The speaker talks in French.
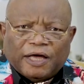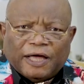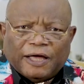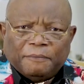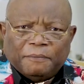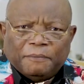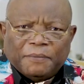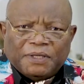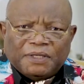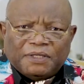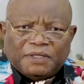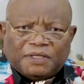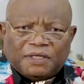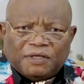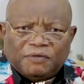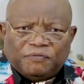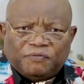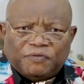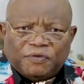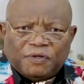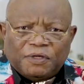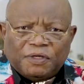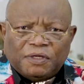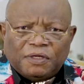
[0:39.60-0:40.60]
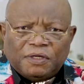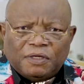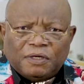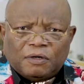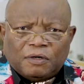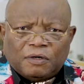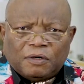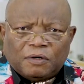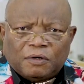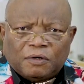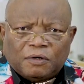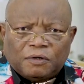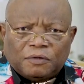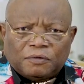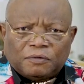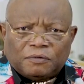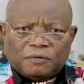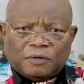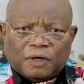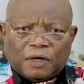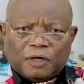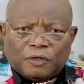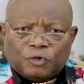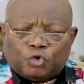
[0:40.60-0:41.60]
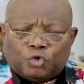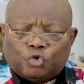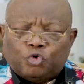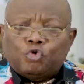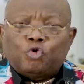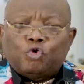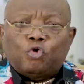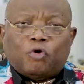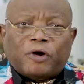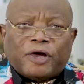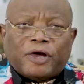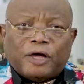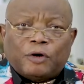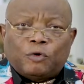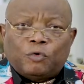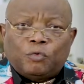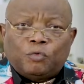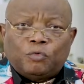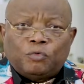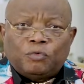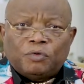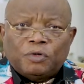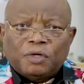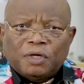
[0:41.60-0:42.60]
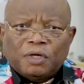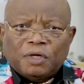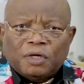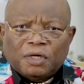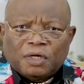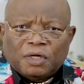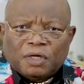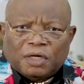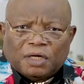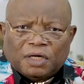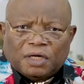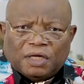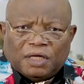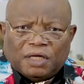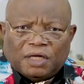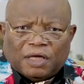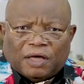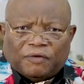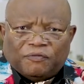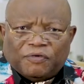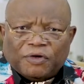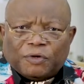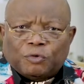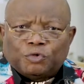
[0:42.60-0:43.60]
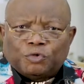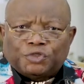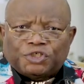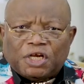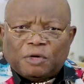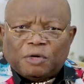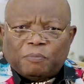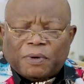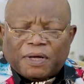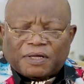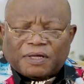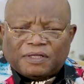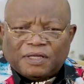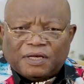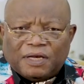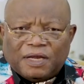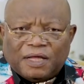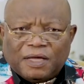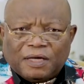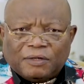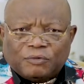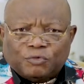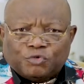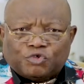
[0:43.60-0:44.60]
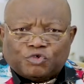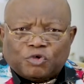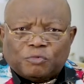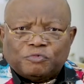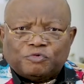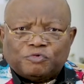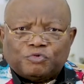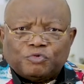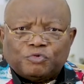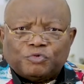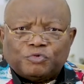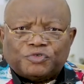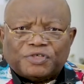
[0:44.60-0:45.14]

Amen TV, euh, dans tous nos canaux et avec nos chaînes partenaires. Nous sommes sur